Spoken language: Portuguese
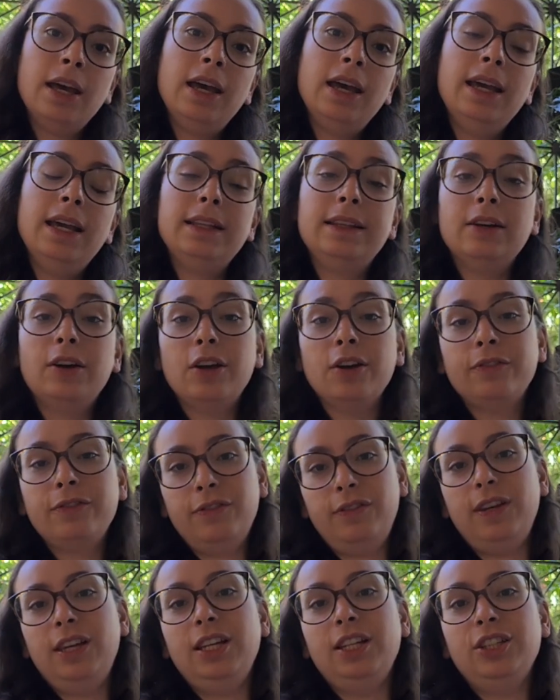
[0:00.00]
Então eu
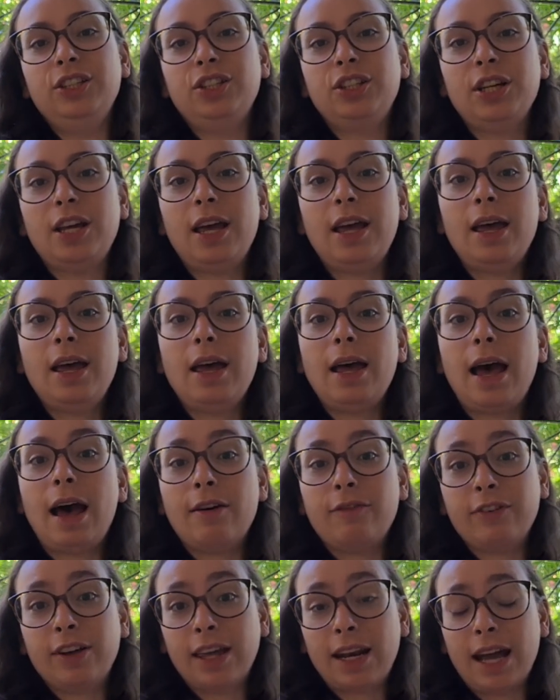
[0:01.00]
fiz
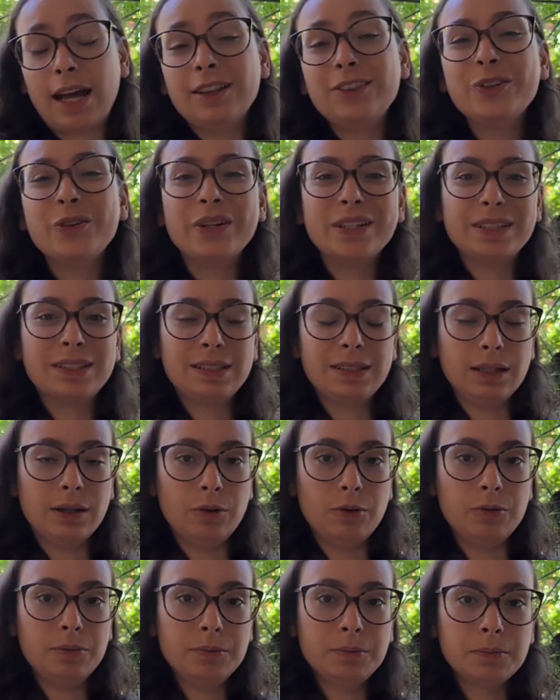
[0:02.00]
a
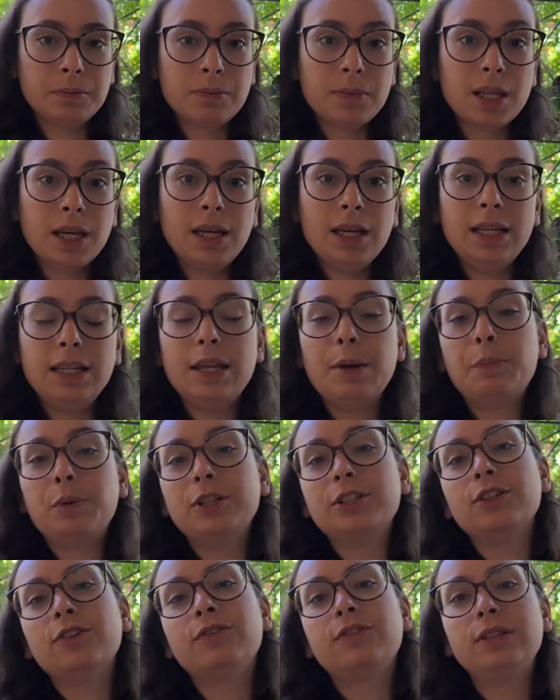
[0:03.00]
graduação e
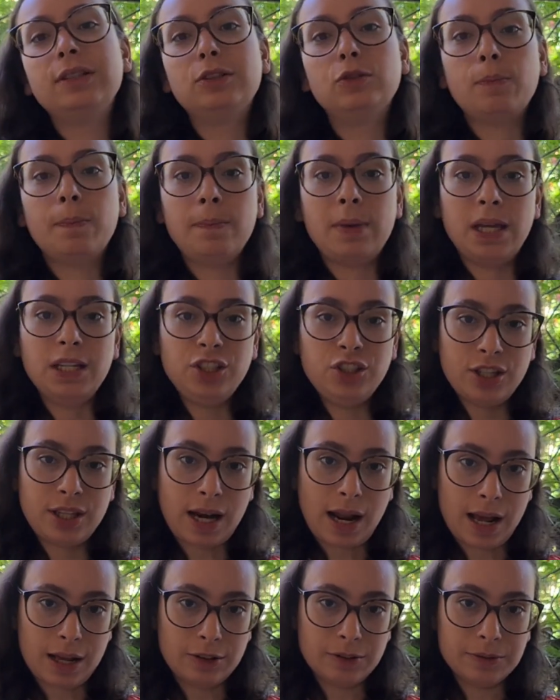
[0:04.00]
depois eu fiz um
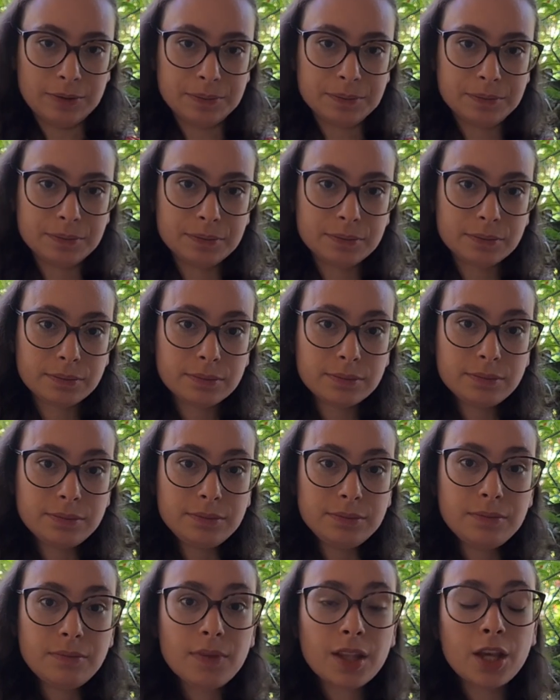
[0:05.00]
mestrado.
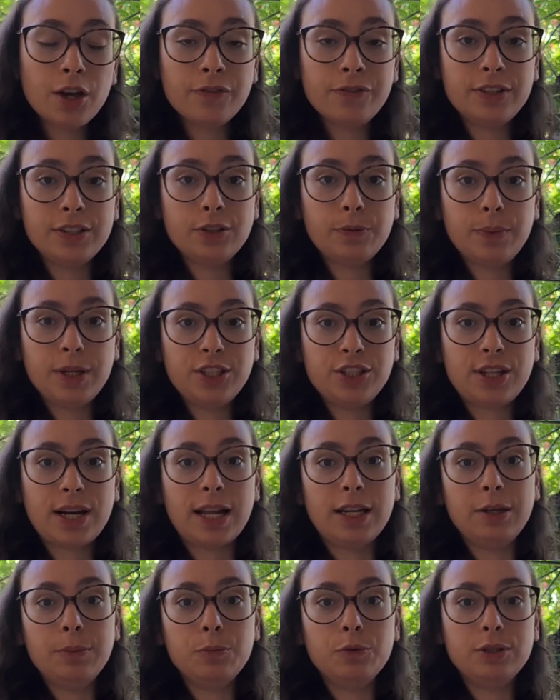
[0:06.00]
Eu fiz o um
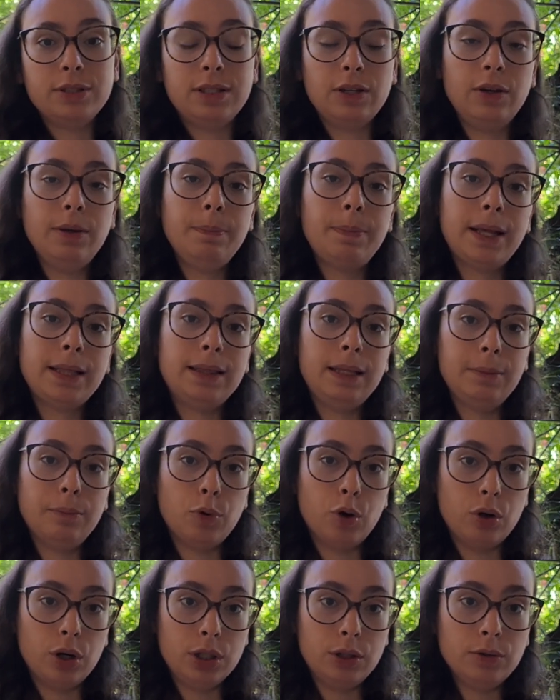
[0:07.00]
mestrado em Museu e
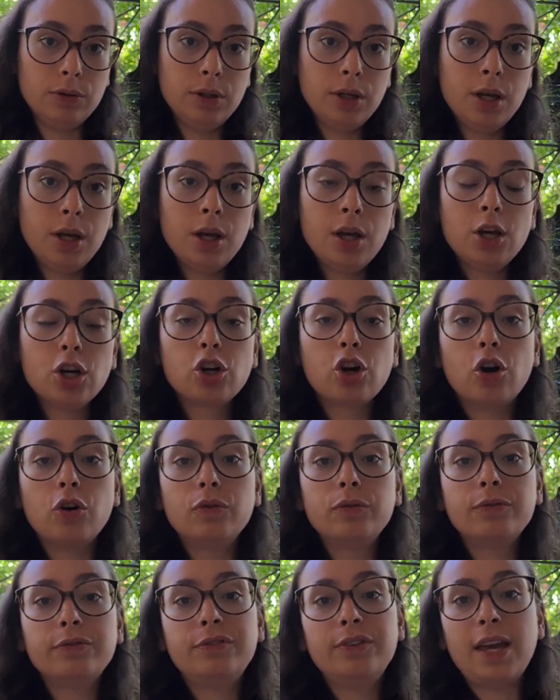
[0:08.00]
Patrimônio
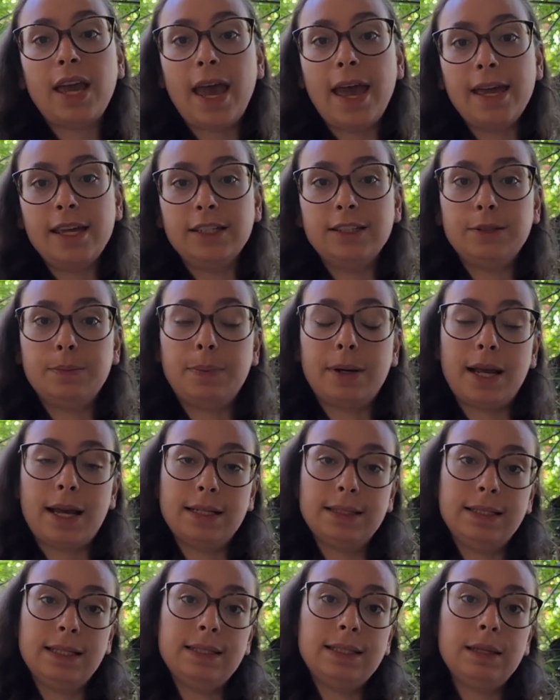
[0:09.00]
com um viés para
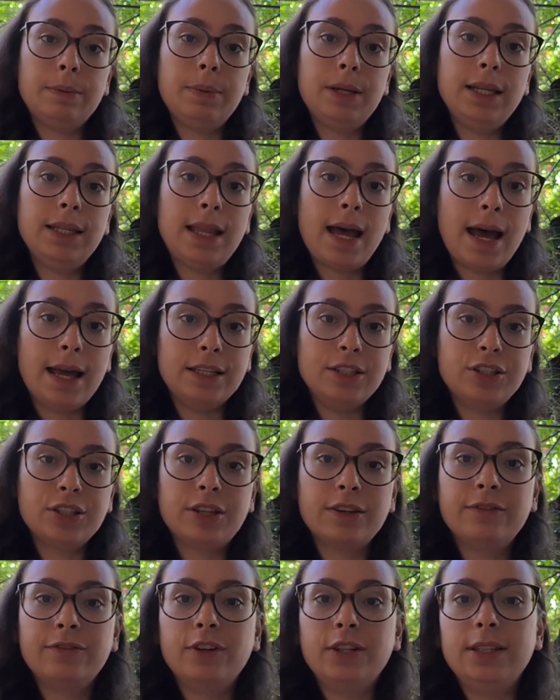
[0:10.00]
acessibilidade,
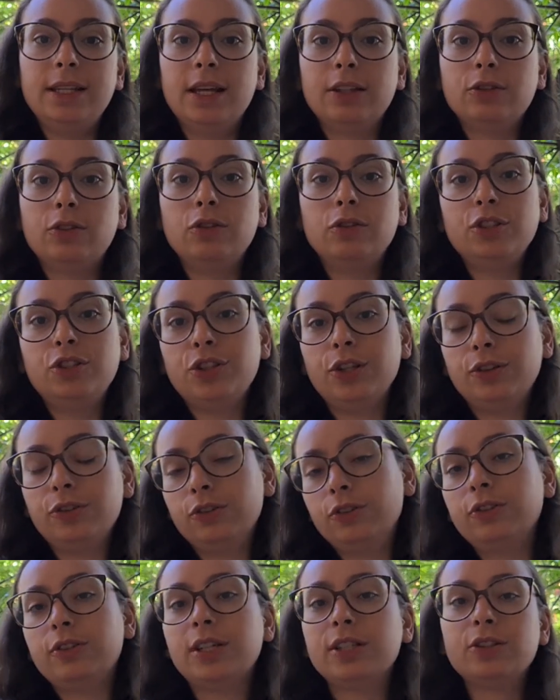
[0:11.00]
que foi dentro do
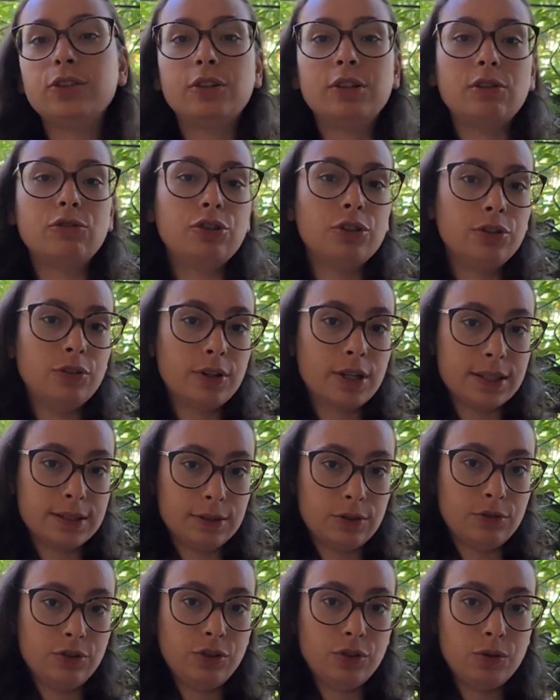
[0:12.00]
Instituto Nacional de
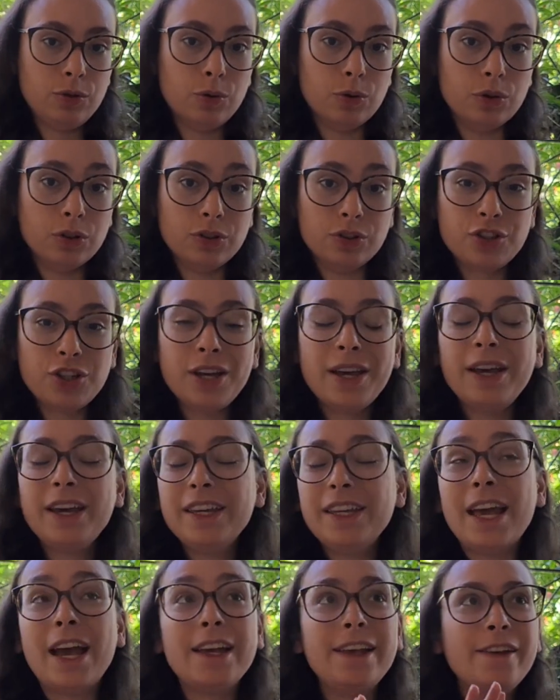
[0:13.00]
Educação de Surdos.
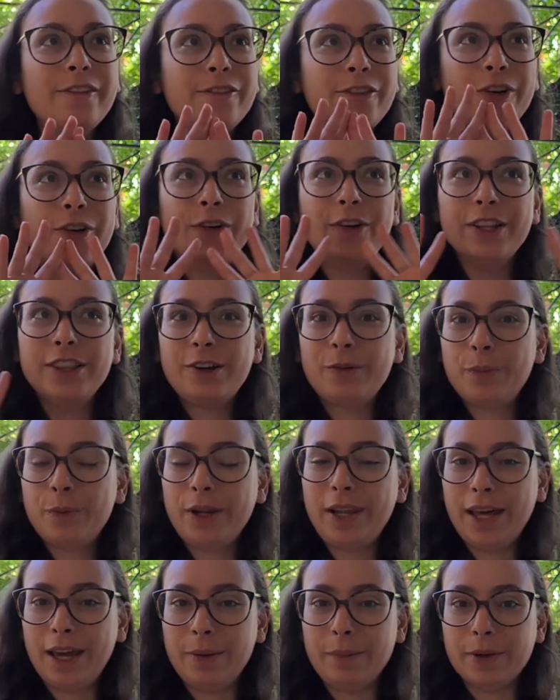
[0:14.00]
E aí foi outra
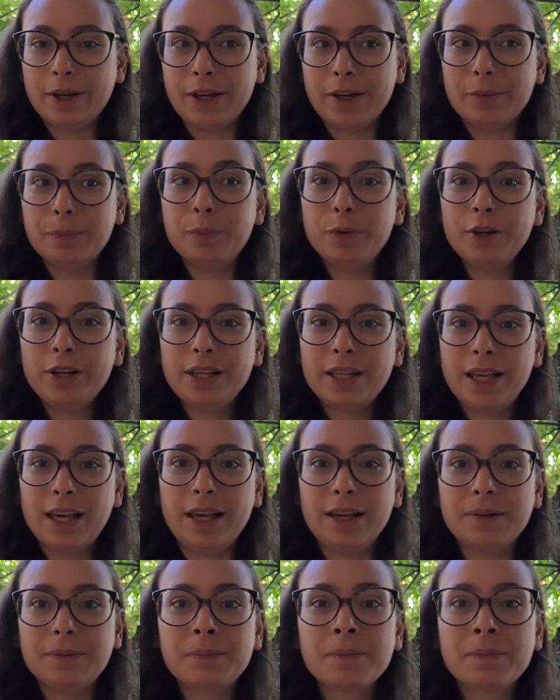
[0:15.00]
polêmica. Por quê?